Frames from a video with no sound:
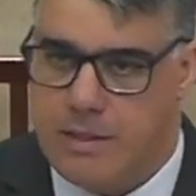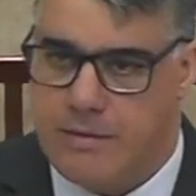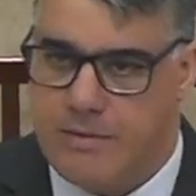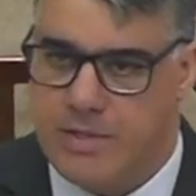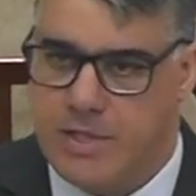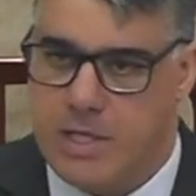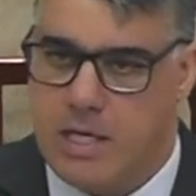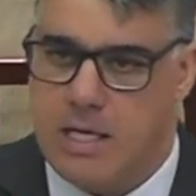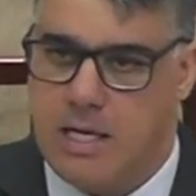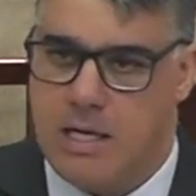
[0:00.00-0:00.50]

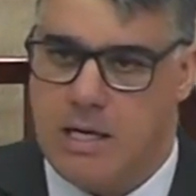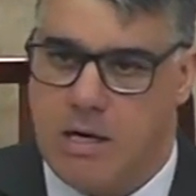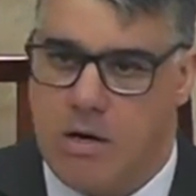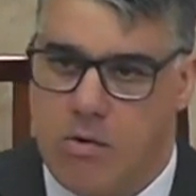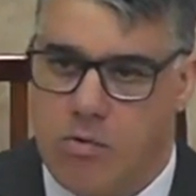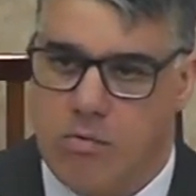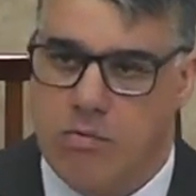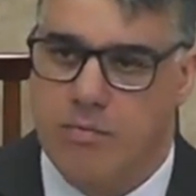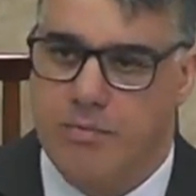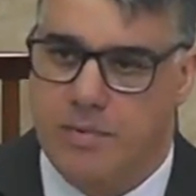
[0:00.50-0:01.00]
já há
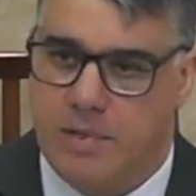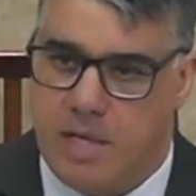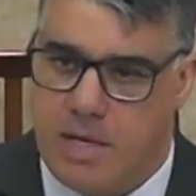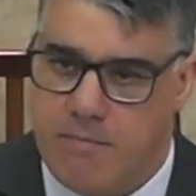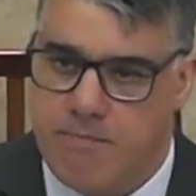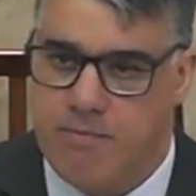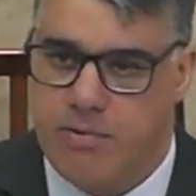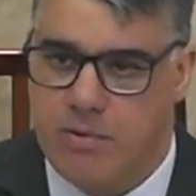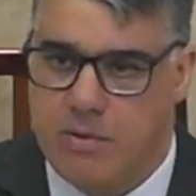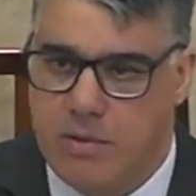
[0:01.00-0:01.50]
algum
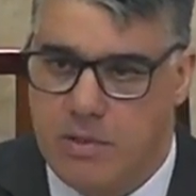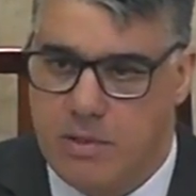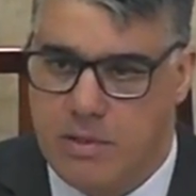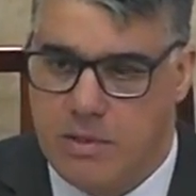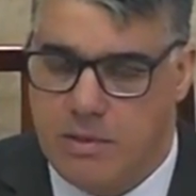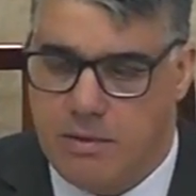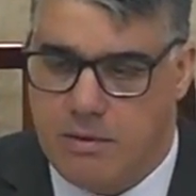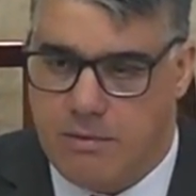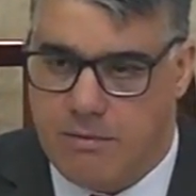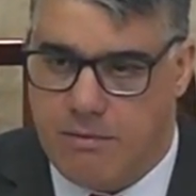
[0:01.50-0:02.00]
tempo,
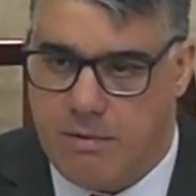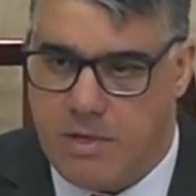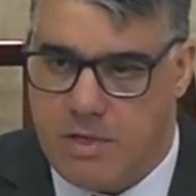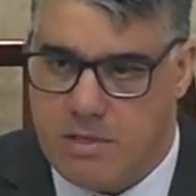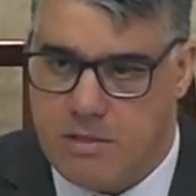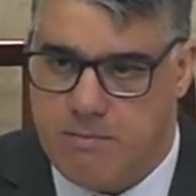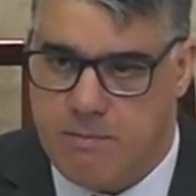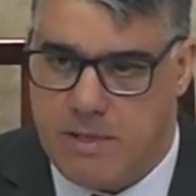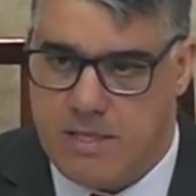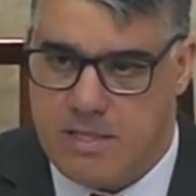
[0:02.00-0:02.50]

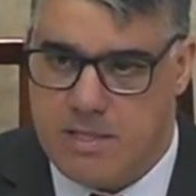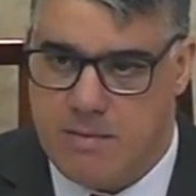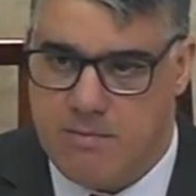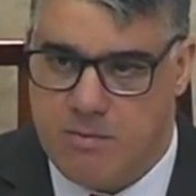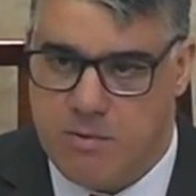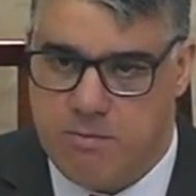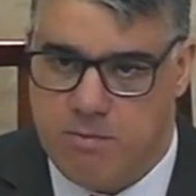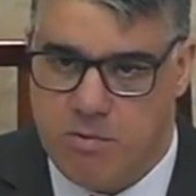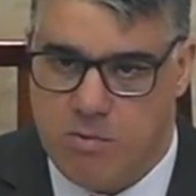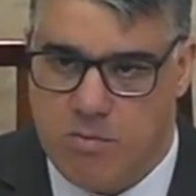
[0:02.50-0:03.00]
nós
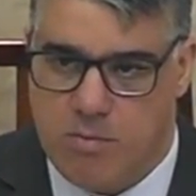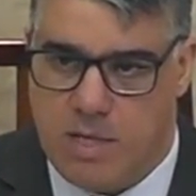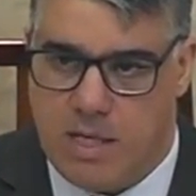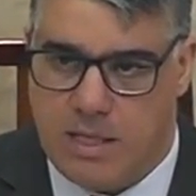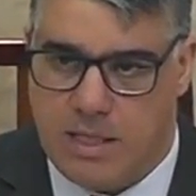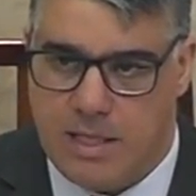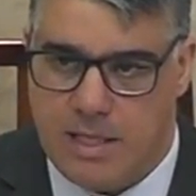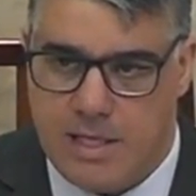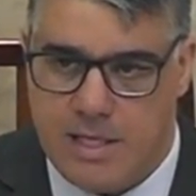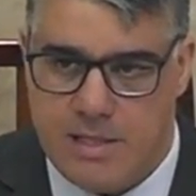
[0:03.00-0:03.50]
passamos por uma
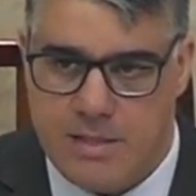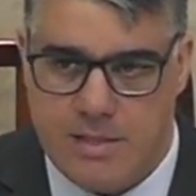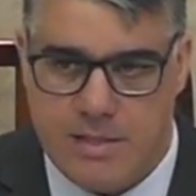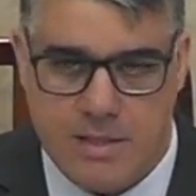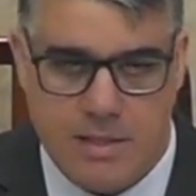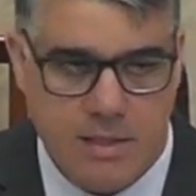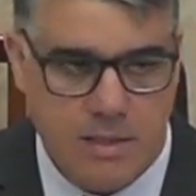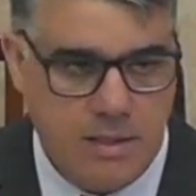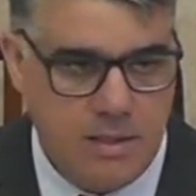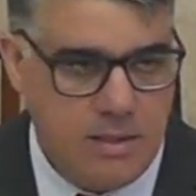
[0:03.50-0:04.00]
crise,